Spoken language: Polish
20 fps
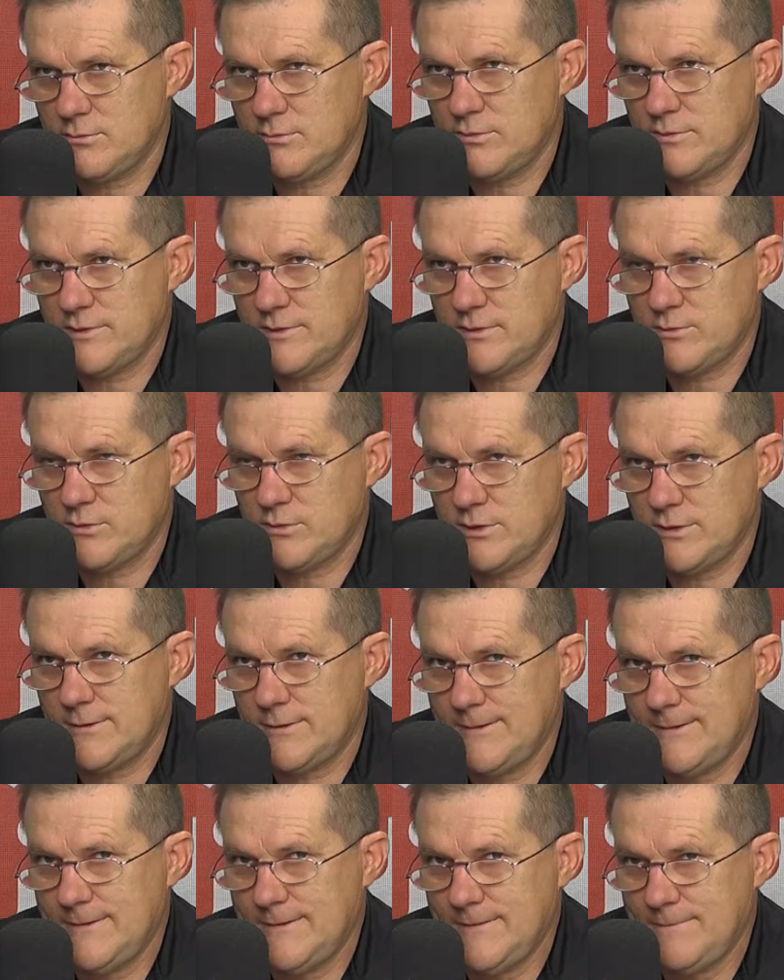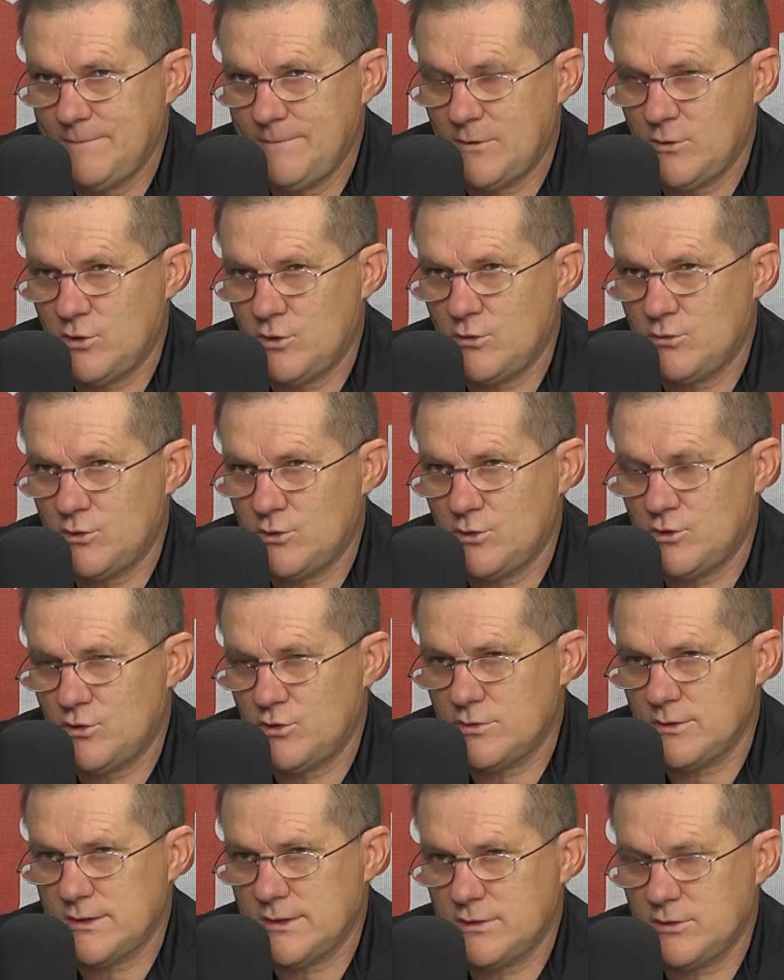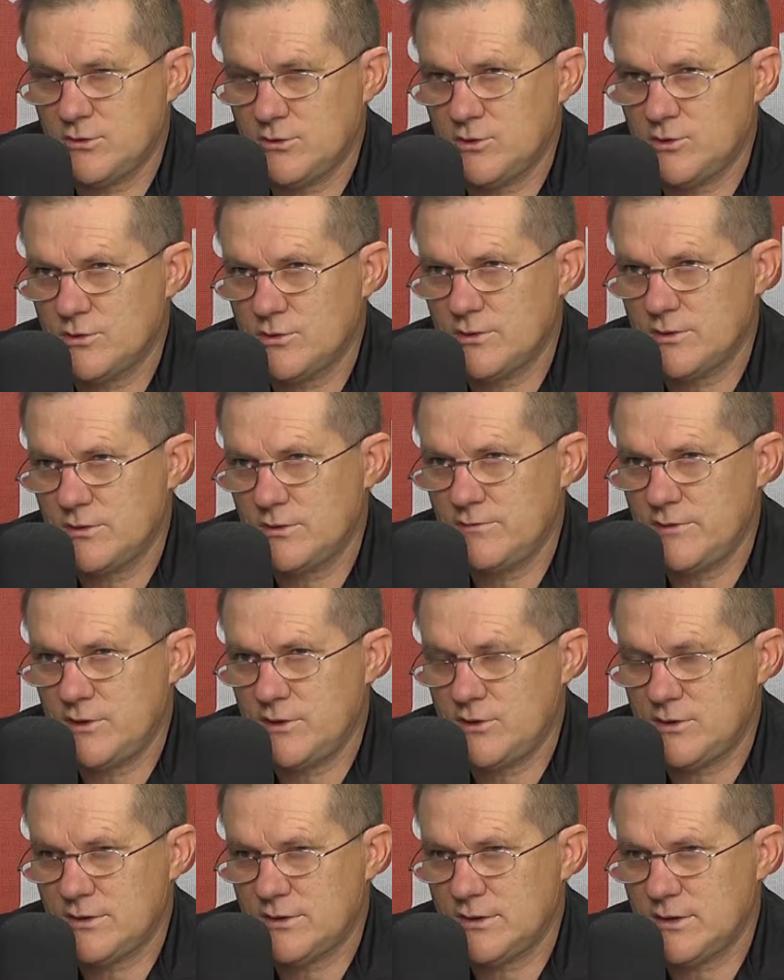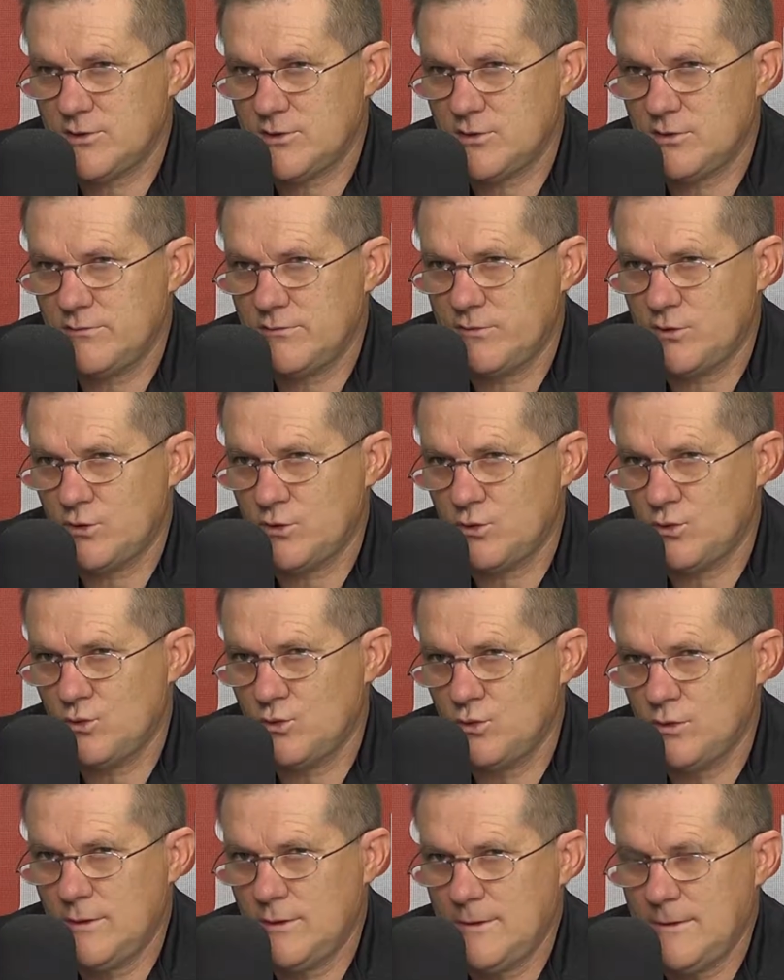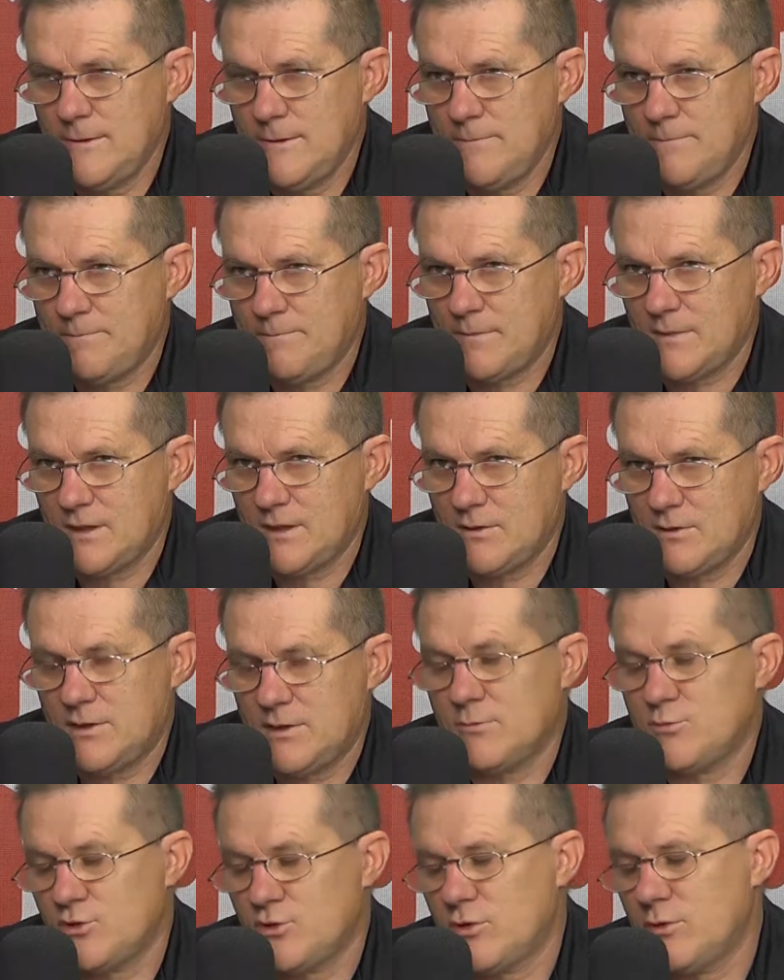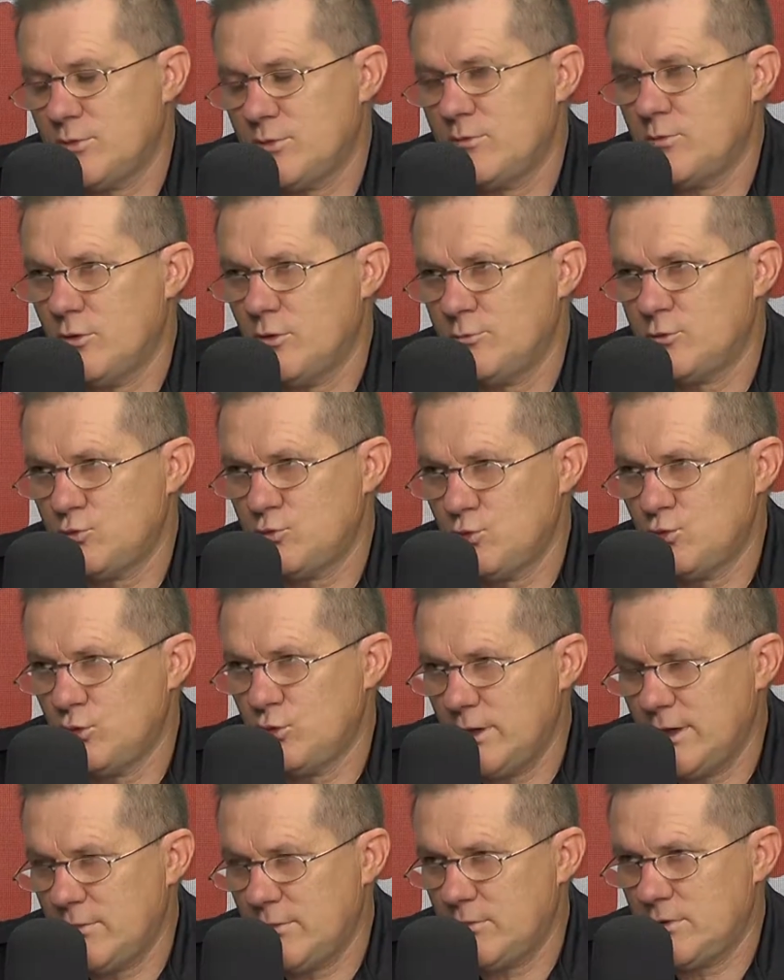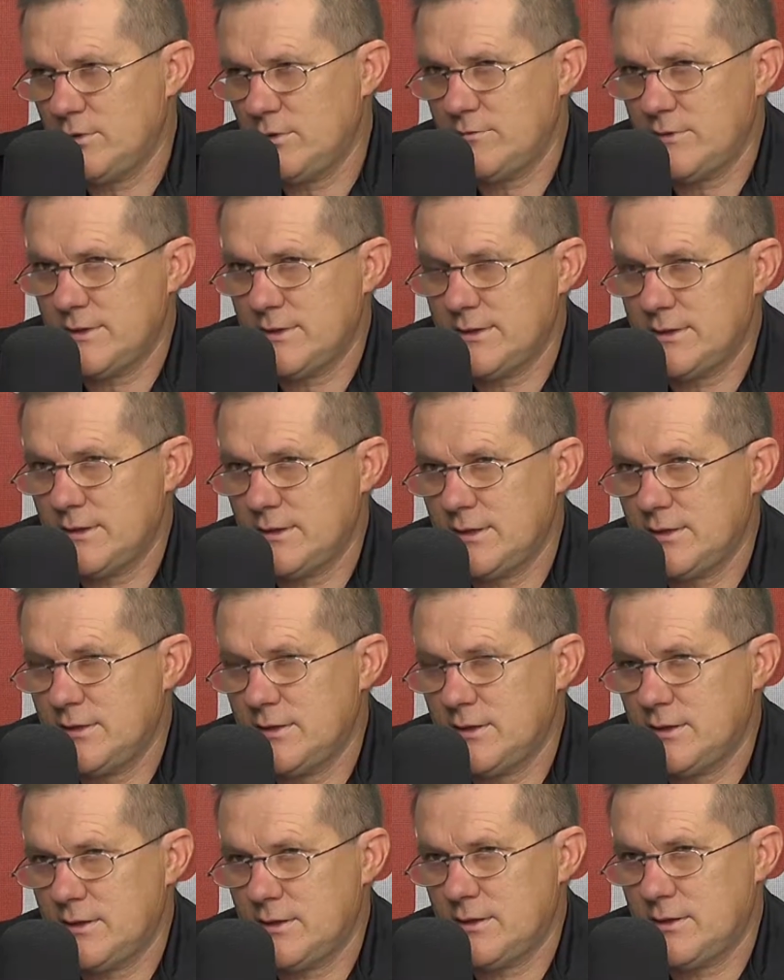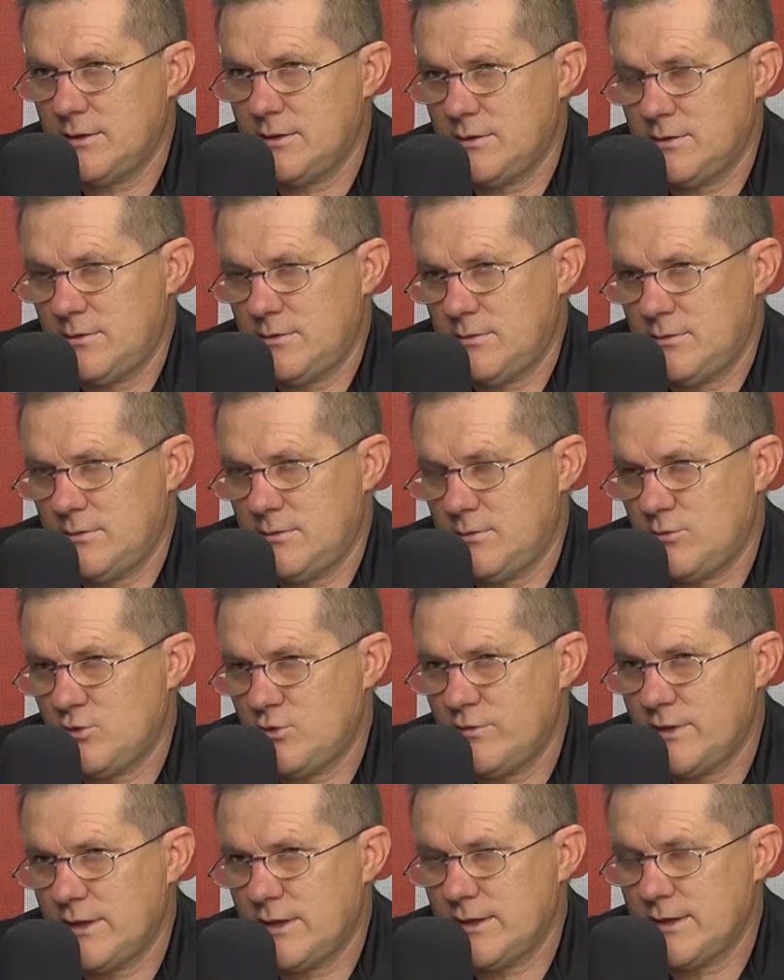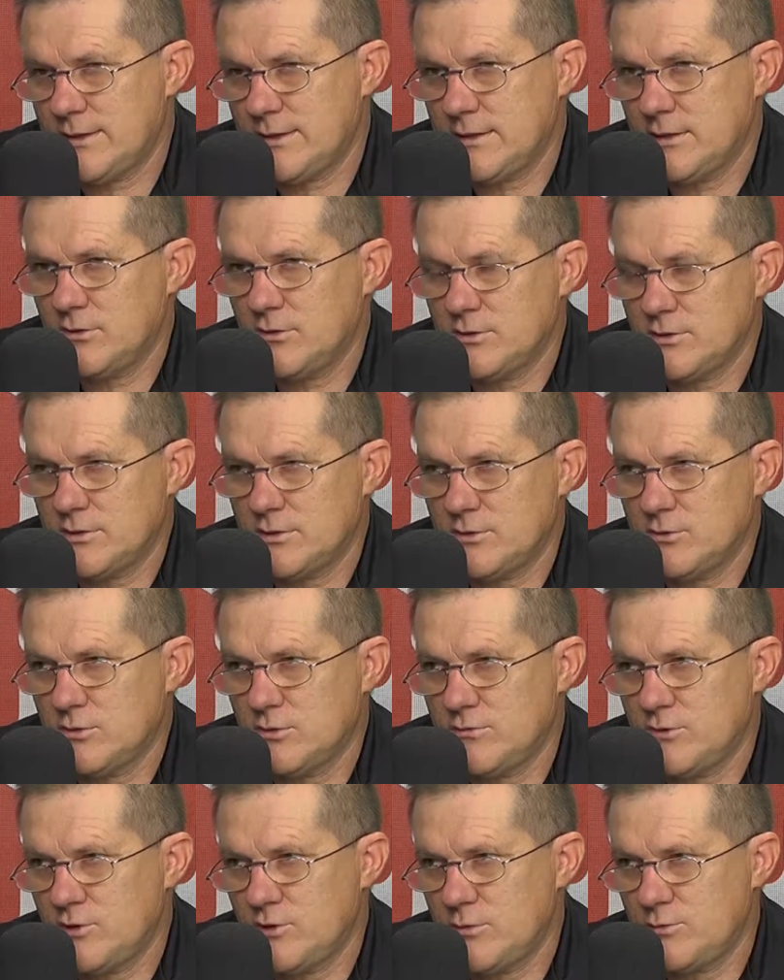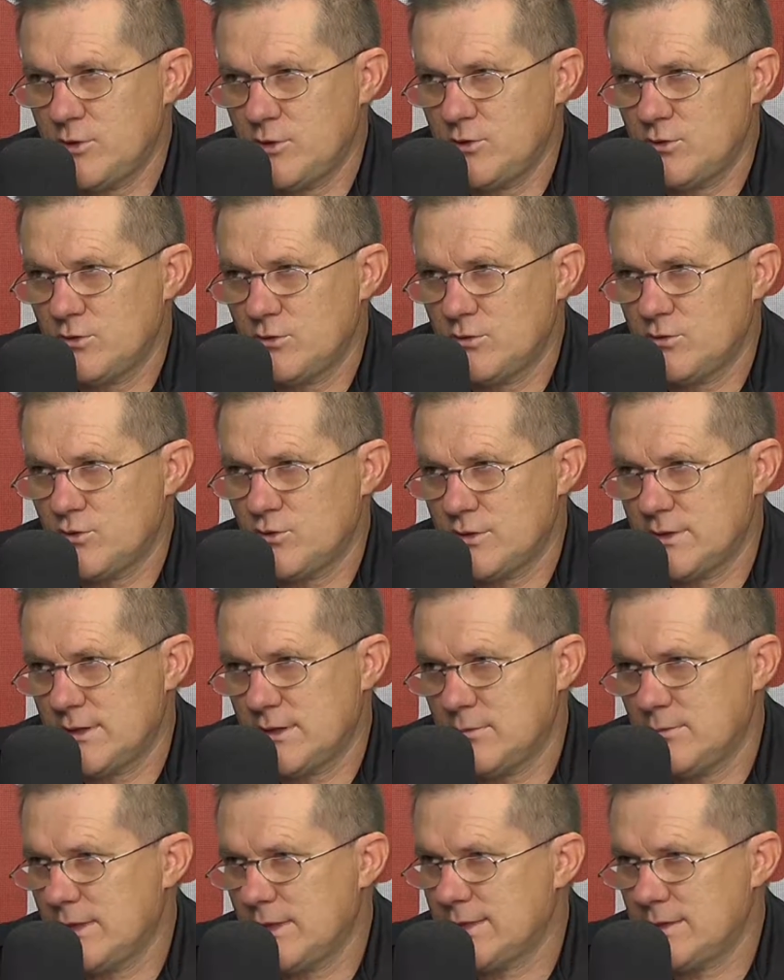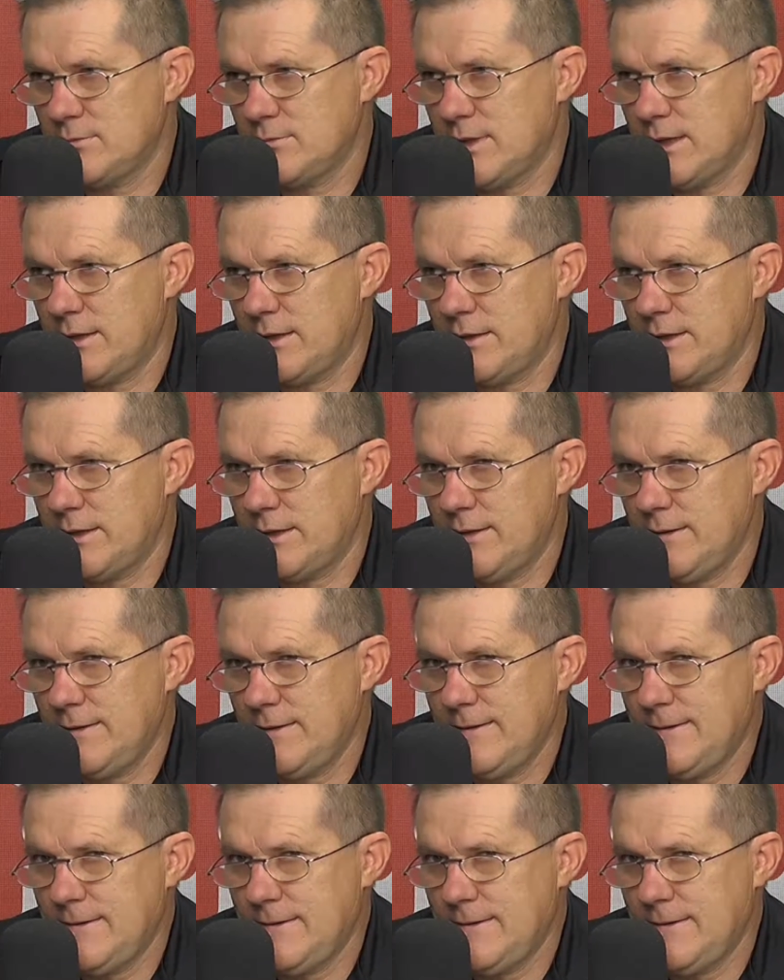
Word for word: powiedzmy około 1100-1200 zdarzeń w roku, e, tak brzydko powiem, obsługujemy, więc jedna czwarta z tego to jest około 250-300 maksymalnie.